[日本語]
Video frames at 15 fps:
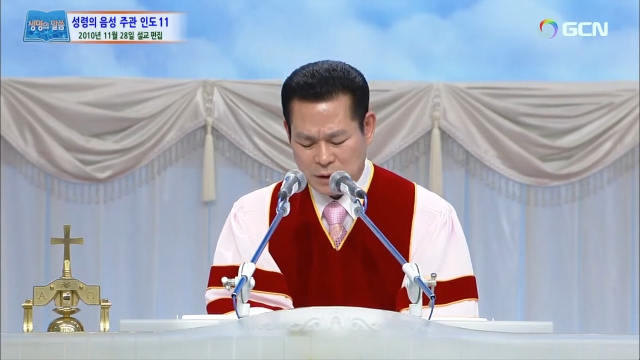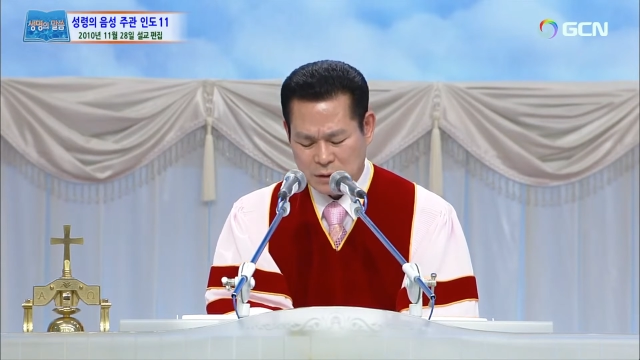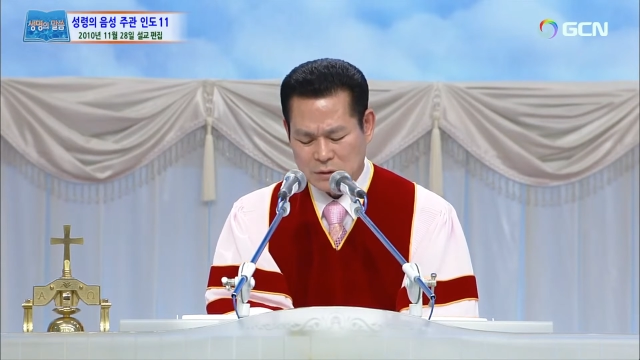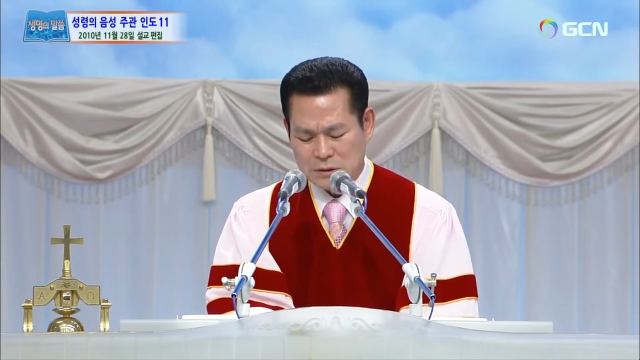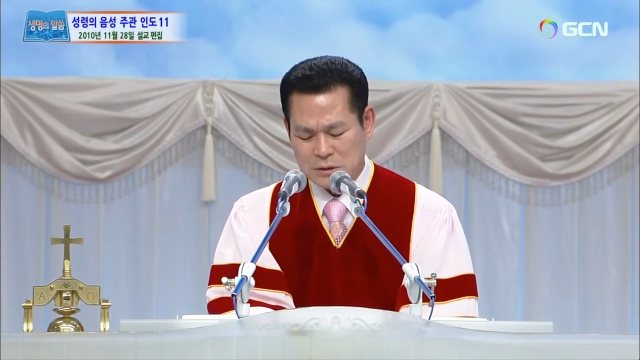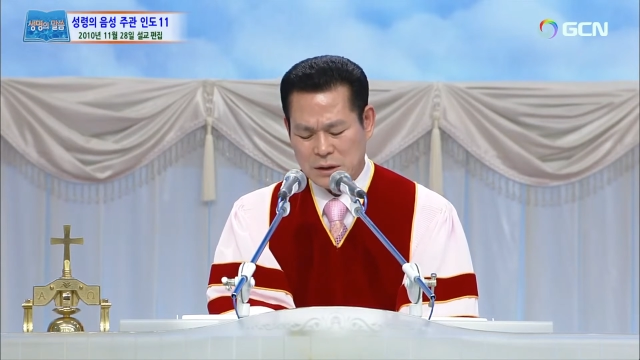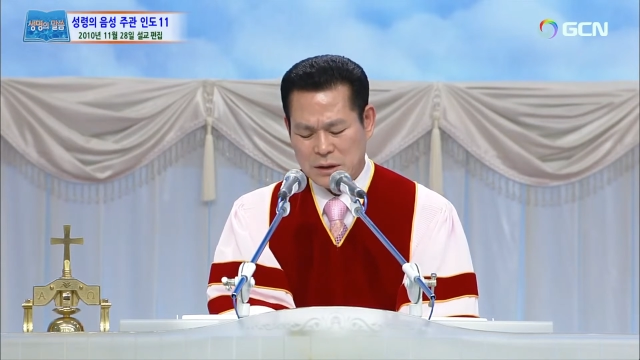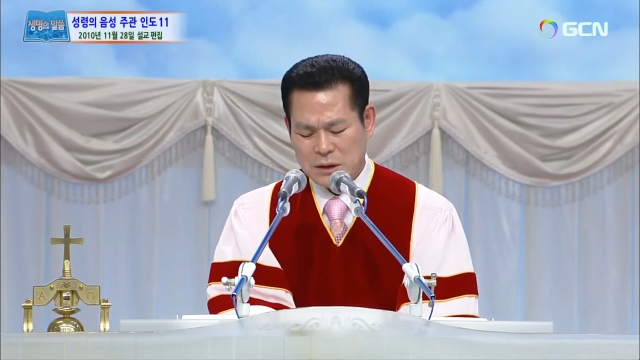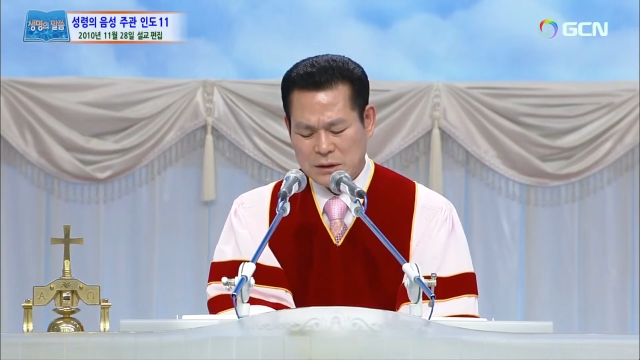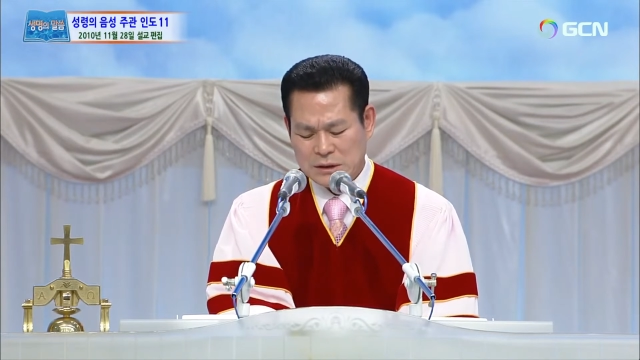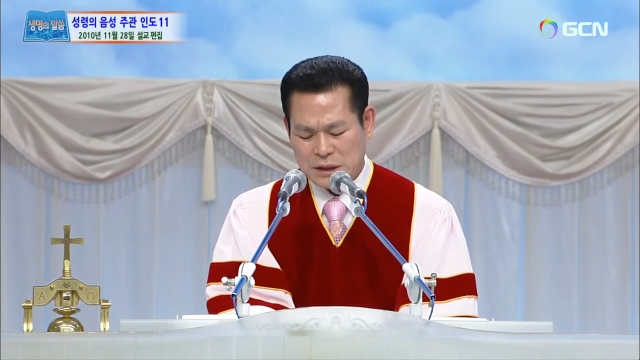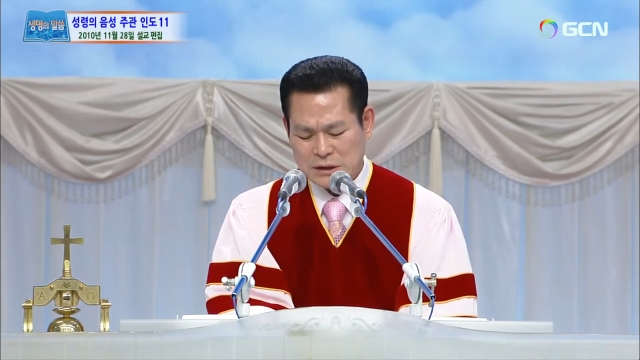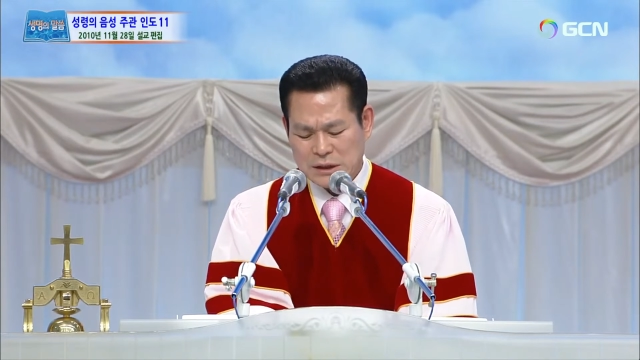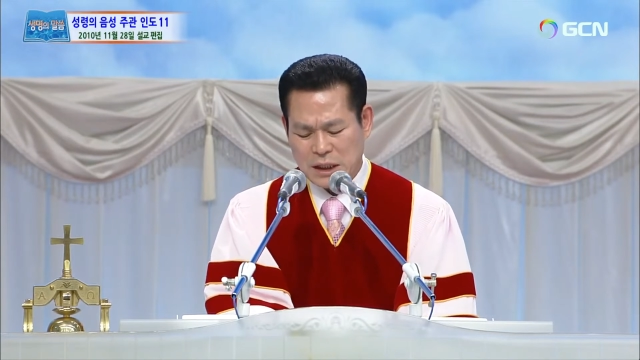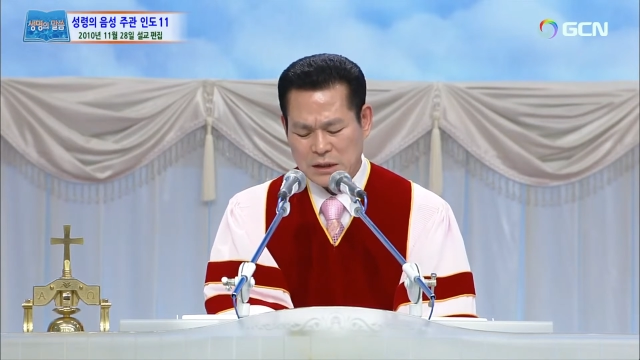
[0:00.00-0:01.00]
の働き人
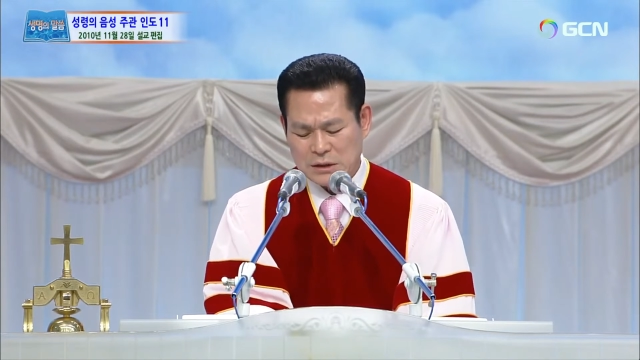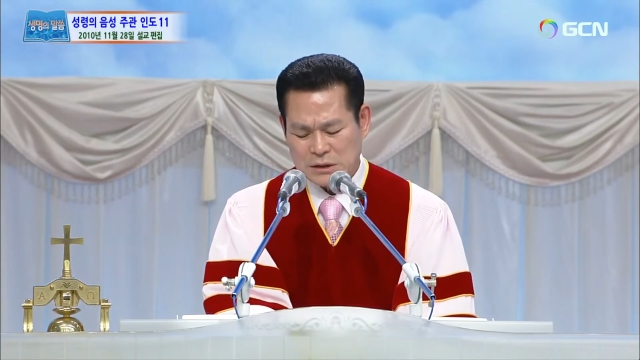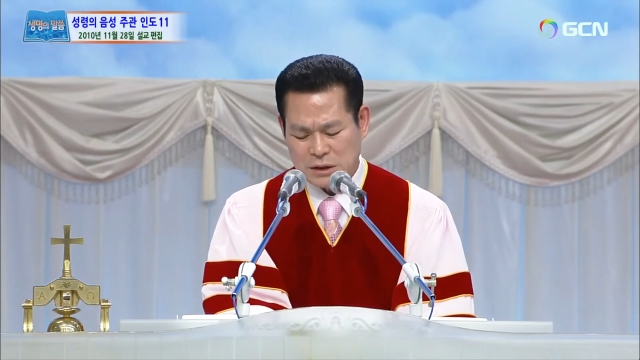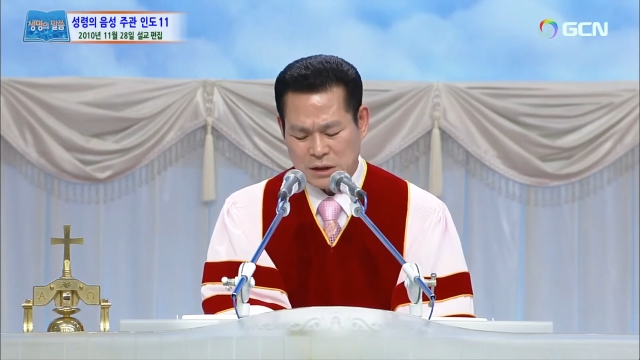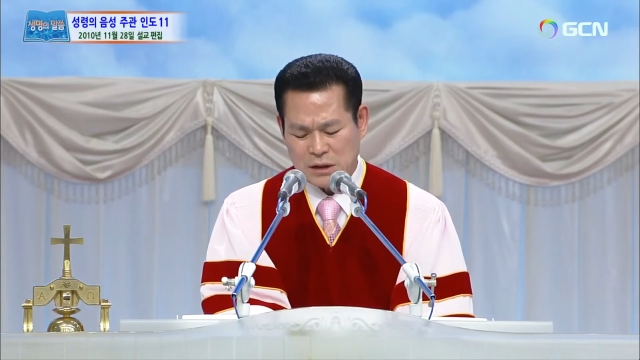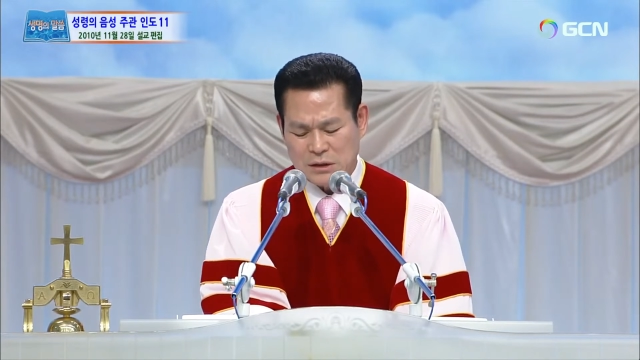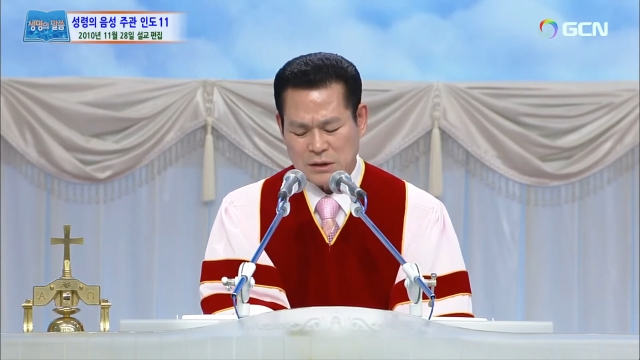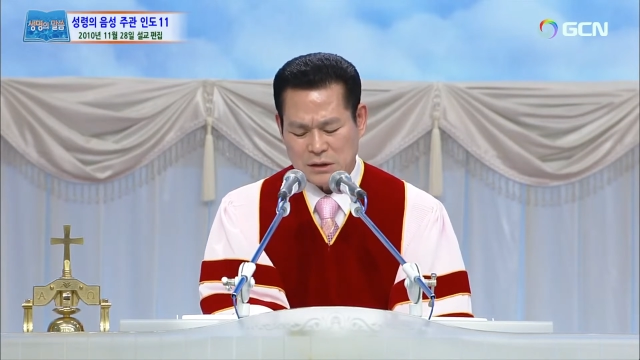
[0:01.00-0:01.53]
になると